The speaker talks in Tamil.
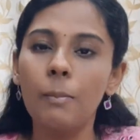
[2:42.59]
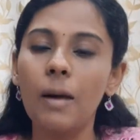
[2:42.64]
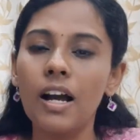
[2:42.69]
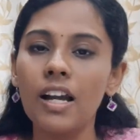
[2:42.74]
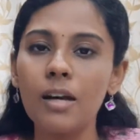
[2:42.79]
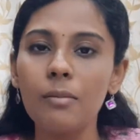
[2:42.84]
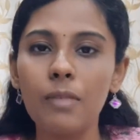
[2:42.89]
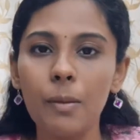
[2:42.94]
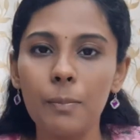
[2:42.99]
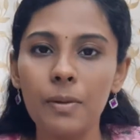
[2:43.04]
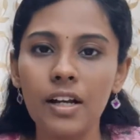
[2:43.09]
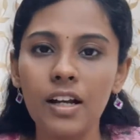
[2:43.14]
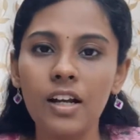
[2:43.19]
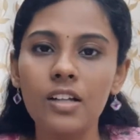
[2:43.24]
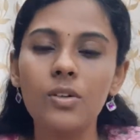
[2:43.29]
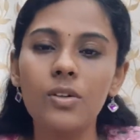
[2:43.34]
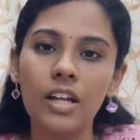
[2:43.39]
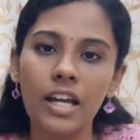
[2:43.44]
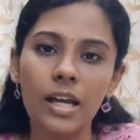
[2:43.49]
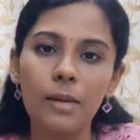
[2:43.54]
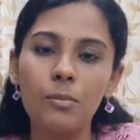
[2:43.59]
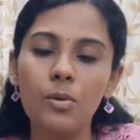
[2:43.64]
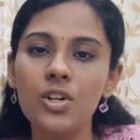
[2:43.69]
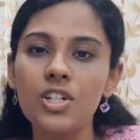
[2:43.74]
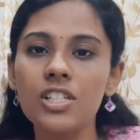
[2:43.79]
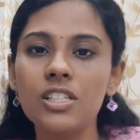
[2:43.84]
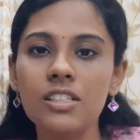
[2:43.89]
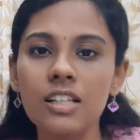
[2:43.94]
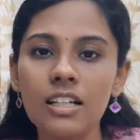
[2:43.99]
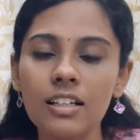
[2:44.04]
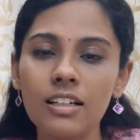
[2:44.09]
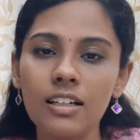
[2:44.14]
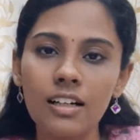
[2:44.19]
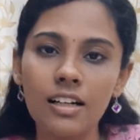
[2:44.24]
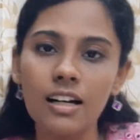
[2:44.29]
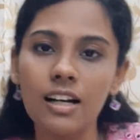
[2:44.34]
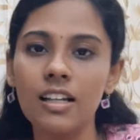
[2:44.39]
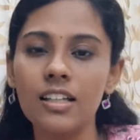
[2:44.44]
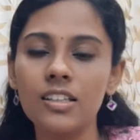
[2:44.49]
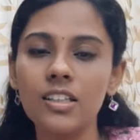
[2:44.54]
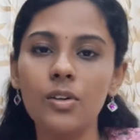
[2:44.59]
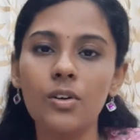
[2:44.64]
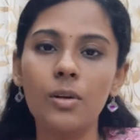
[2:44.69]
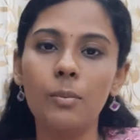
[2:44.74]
பயம் அப்படிங்கிறது ஒரு எமோஷனல் கலந்த